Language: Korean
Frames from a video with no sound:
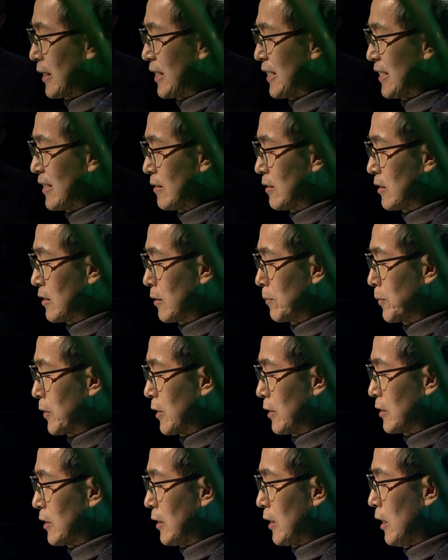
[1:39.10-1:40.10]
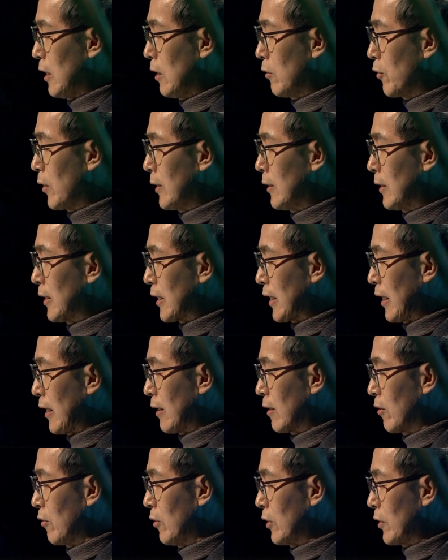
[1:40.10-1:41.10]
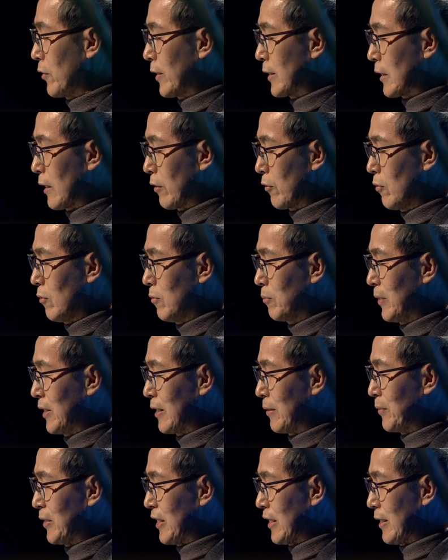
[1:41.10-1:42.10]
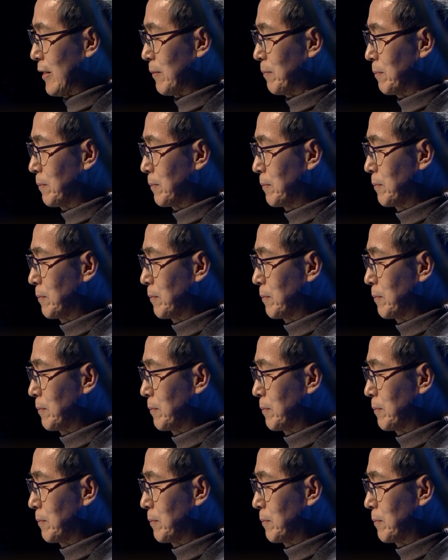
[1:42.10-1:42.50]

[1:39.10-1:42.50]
길을 지금까지 일관되게 걸어왔다고 말입니다.